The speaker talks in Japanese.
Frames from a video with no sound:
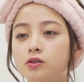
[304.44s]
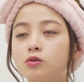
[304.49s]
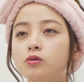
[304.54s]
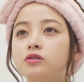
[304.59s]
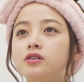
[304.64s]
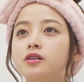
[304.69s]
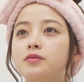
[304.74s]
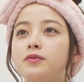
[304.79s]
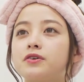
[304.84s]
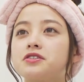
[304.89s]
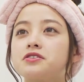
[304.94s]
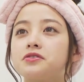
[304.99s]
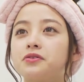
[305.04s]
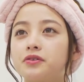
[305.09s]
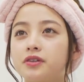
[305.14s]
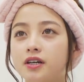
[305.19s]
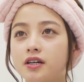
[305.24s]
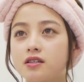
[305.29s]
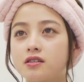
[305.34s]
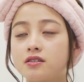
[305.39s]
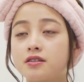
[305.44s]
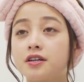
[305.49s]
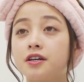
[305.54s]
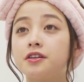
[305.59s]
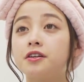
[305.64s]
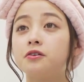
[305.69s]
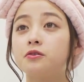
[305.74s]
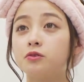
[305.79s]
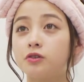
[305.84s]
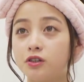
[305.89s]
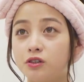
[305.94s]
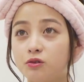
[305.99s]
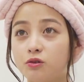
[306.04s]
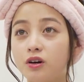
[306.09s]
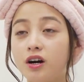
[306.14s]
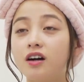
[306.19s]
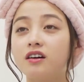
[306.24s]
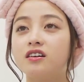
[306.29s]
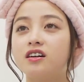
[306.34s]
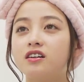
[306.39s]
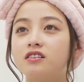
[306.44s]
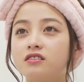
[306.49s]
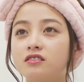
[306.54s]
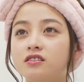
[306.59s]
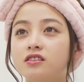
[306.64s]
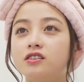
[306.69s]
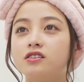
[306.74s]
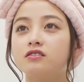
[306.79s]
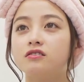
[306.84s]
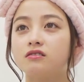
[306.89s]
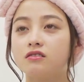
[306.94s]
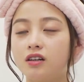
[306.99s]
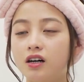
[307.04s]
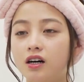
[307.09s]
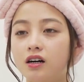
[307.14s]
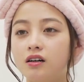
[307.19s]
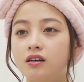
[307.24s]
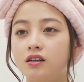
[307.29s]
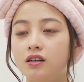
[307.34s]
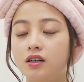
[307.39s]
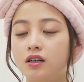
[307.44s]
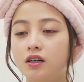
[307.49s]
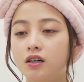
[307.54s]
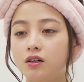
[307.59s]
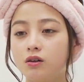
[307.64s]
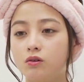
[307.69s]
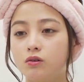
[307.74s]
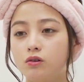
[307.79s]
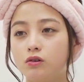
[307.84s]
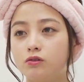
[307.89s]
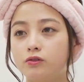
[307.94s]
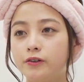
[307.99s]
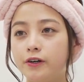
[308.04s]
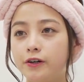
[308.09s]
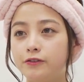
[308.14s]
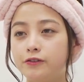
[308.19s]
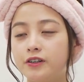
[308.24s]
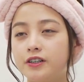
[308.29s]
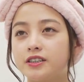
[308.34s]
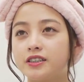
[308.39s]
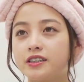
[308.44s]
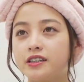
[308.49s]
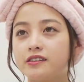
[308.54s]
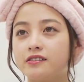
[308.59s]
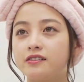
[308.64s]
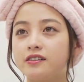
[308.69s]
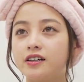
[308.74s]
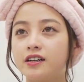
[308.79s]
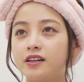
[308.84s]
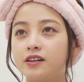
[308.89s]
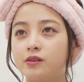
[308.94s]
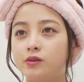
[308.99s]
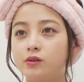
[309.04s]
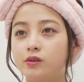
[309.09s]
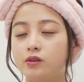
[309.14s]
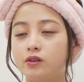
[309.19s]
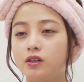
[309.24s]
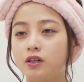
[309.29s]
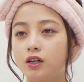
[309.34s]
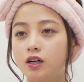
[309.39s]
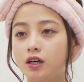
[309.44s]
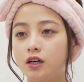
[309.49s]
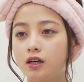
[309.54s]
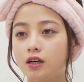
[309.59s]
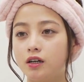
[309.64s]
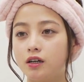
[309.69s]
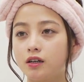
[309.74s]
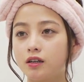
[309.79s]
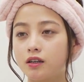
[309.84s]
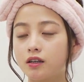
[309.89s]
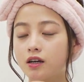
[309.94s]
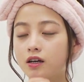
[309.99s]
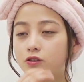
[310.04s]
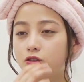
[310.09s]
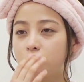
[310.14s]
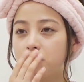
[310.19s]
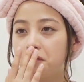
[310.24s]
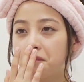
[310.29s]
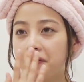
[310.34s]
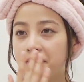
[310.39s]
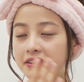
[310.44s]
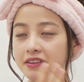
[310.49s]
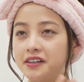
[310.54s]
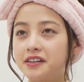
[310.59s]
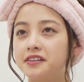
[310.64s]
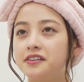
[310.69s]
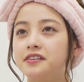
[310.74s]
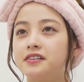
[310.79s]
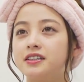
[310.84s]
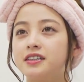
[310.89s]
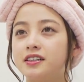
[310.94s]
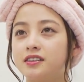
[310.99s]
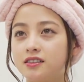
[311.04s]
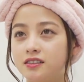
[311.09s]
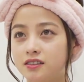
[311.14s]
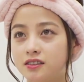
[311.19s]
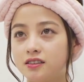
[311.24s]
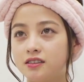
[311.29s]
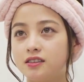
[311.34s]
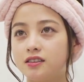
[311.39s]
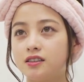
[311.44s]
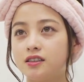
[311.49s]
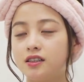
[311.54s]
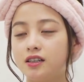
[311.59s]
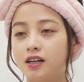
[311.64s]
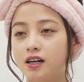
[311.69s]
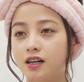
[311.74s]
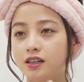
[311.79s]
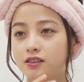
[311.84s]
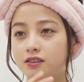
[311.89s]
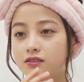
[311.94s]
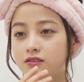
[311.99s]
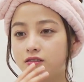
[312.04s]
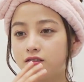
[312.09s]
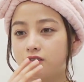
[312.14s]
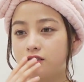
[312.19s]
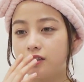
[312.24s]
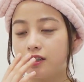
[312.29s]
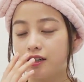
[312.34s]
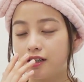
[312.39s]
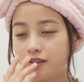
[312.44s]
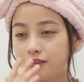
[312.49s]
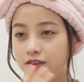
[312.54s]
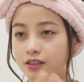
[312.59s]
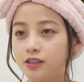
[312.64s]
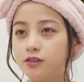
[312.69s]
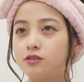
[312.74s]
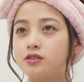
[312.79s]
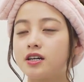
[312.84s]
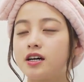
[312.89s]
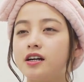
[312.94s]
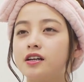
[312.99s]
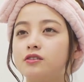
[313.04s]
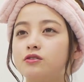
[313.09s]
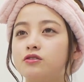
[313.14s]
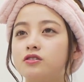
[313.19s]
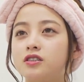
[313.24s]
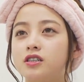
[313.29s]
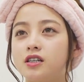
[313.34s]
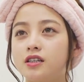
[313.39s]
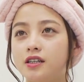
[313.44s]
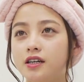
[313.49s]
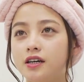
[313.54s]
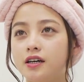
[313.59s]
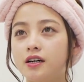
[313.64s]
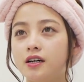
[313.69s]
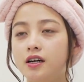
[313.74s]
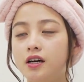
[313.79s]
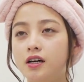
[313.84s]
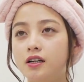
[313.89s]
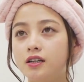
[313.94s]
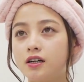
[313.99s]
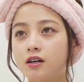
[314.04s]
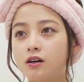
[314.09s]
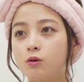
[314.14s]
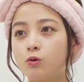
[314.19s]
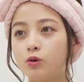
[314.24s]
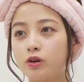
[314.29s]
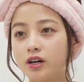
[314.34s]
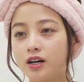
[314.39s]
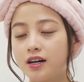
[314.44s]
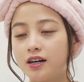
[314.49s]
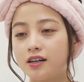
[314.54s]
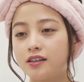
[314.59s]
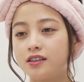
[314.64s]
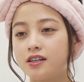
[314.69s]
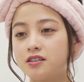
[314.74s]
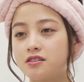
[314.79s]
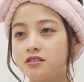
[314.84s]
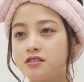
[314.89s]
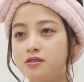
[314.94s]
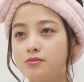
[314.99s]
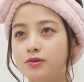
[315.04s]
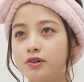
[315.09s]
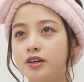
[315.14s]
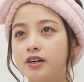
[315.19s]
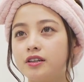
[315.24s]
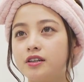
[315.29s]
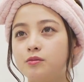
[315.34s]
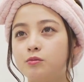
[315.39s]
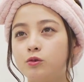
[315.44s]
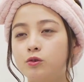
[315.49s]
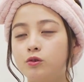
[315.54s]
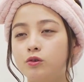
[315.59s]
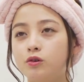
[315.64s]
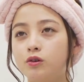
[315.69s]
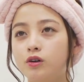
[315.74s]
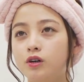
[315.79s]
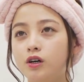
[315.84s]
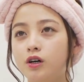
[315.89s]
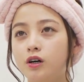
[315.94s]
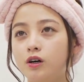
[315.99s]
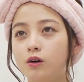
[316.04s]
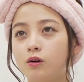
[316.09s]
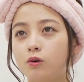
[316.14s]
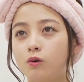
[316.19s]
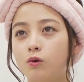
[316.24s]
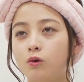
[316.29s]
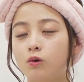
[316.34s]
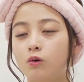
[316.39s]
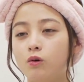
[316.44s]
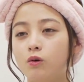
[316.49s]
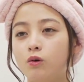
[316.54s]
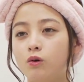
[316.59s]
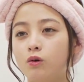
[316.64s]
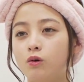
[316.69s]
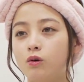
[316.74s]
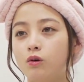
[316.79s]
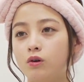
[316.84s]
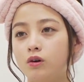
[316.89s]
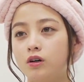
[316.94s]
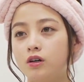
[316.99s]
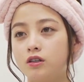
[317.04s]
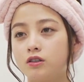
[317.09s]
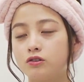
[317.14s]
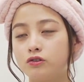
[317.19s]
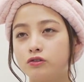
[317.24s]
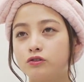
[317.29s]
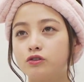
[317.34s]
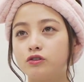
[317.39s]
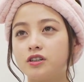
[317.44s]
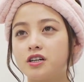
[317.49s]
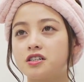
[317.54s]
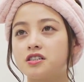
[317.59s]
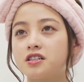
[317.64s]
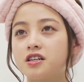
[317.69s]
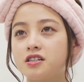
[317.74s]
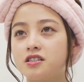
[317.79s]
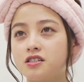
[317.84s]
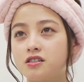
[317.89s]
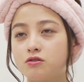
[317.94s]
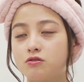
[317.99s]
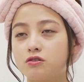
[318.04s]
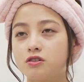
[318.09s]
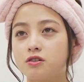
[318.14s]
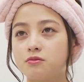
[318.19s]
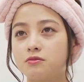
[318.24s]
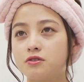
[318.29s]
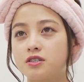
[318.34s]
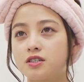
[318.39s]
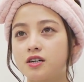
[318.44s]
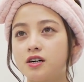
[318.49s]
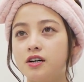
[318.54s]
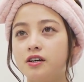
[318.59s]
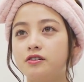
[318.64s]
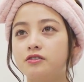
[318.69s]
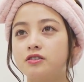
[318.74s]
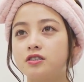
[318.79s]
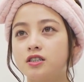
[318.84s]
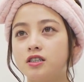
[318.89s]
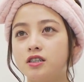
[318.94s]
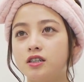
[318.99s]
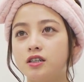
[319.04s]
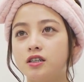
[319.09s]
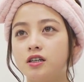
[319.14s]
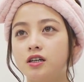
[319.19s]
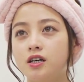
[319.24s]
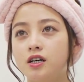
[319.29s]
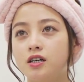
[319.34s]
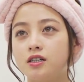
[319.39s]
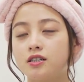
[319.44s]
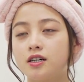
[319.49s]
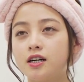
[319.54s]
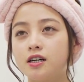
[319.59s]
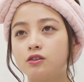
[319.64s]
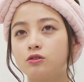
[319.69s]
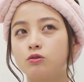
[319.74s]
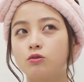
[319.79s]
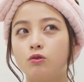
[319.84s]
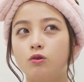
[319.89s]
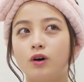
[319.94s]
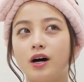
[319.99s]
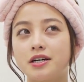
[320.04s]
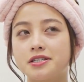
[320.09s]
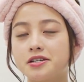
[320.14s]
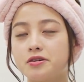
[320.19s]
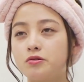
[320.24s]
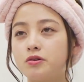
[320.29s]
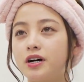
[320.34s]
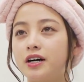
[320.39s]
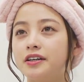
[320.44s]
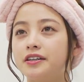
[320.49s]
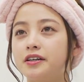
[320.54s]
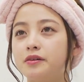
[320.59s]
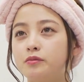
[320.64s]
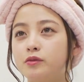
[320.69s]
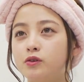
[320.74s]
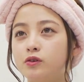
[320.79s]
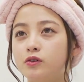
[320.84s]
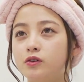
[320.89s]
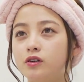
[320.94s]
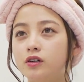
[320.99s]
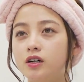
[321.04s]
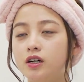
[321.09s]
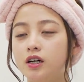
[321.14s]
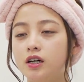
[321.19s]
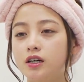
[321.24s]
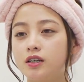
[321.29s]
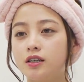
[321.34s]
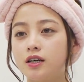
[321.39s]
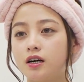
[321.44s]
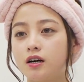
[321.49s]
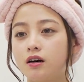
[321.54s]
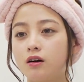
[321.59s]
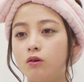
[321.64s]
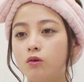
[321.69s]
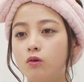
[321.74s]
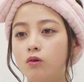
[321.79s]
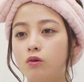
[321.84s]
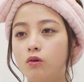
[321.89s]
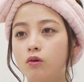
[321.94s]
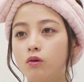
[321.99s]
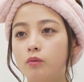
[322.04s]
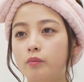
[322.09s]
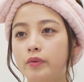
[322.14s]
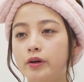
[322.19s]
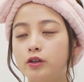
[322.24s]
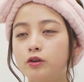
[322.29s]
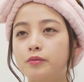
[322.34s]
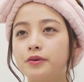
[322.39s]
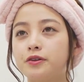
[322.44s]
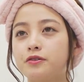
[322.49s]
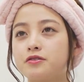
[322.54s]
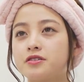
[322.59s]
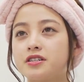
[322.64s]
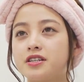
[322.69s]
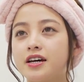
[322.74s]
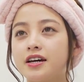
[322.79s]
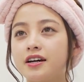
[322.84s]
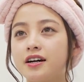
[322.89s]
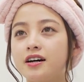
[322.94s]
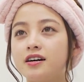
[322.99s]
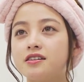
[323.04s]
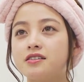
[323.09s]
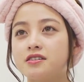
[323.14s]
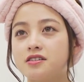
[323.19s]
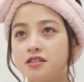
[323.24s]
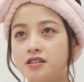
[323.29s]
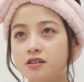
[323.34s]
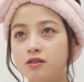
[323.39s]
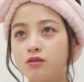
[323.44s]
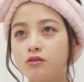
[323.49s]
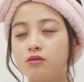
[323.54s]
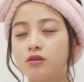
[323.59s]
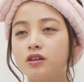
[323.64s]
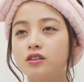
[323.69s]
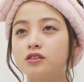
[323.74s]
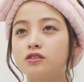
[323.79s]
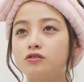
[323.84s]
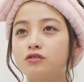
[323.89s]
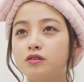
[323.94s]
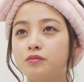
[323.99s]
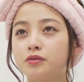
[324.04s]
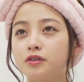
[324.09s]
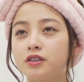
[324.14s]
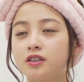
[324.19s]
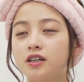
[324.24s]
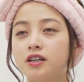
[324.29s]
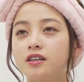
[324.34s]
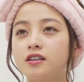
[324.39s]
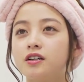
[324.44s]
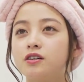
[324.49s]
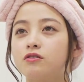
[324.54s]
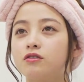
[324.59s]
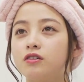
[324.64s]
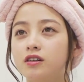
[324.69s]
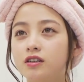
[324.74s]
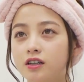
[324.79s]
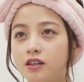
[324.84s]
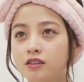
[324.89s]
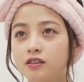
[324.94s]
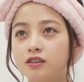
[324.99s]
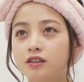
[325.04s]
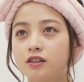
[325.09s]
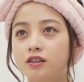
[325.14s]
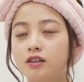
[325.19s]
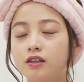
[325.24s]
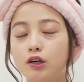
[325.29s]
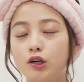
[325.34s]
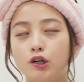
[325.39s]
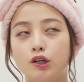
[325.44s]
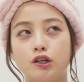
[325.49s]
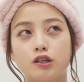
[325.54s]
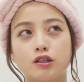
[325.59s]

き通ってますよねつけた時の感覚っていうのがこうふわふわしてるんだけどかといってべったりではなくあのある程度さらっとしててなんかこれから夏に向けてもこうソフトな下地としても使えるしさらっとこう汗をかいてもなんかこうベトベトしない感じとかっていうのはぴったりなのかなって